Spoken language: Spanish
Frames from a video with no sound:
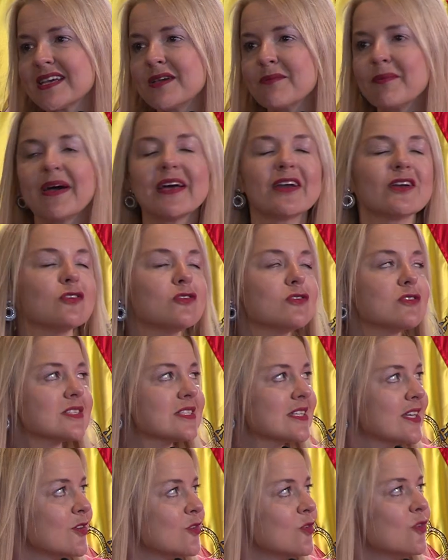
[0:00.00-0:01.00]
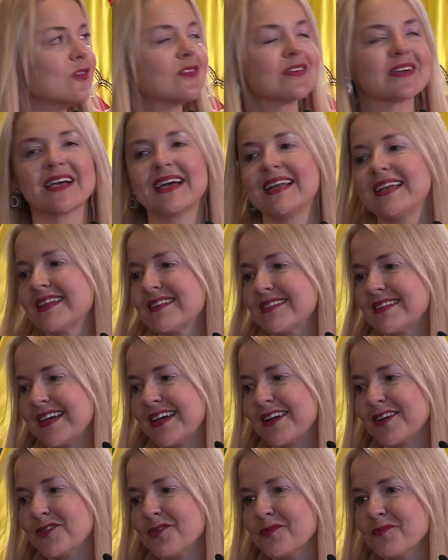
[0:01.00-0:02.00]
quemarlo, sino
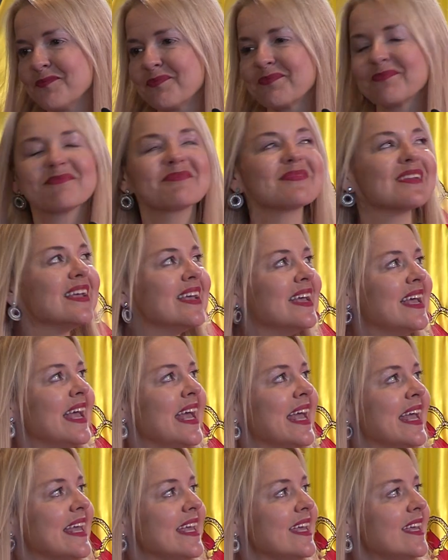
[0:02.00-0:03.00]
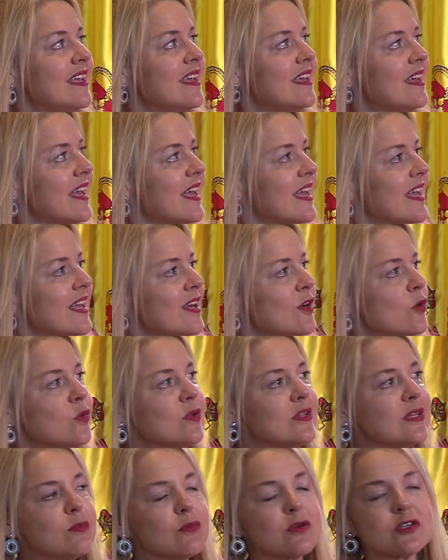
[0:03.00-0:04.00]
calentarlo. Y el
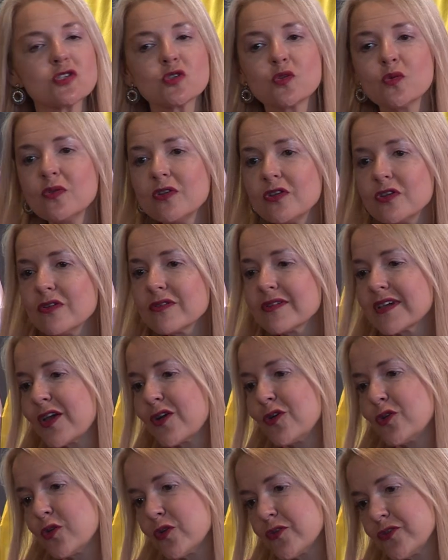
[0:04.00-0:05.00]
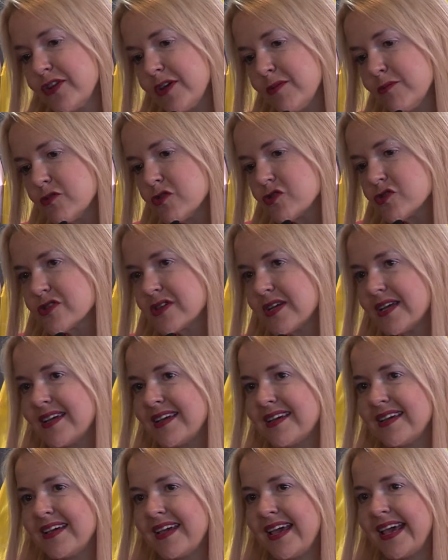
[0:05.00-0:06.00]
último estudio que conocemos
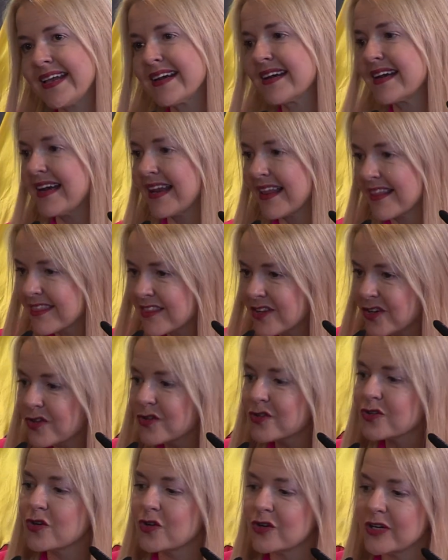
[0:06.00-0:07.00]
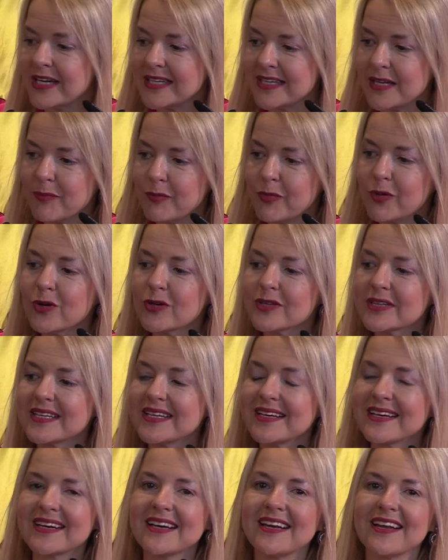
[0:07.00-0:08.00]
eh, en relación con el deporte,
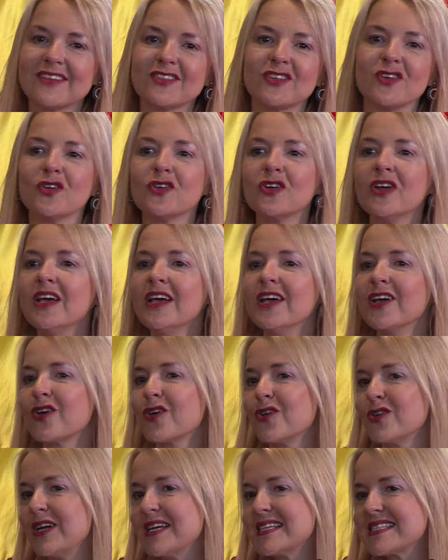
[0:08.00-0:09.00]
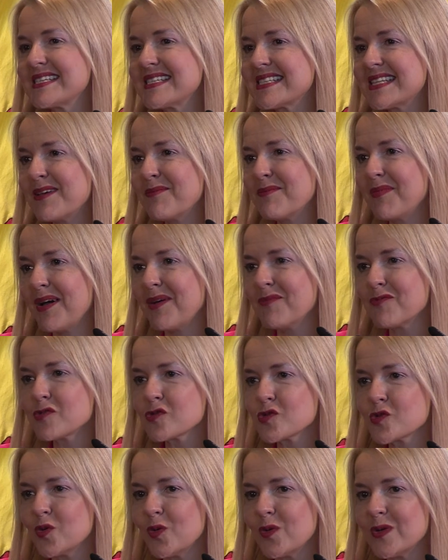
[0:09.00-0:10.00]
en relación con el sistema
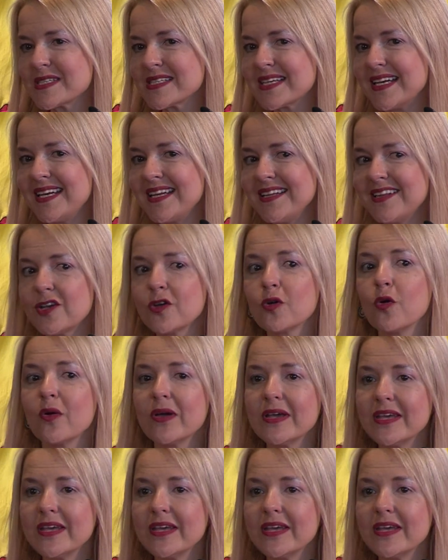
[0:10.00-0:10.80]
musculoesquelético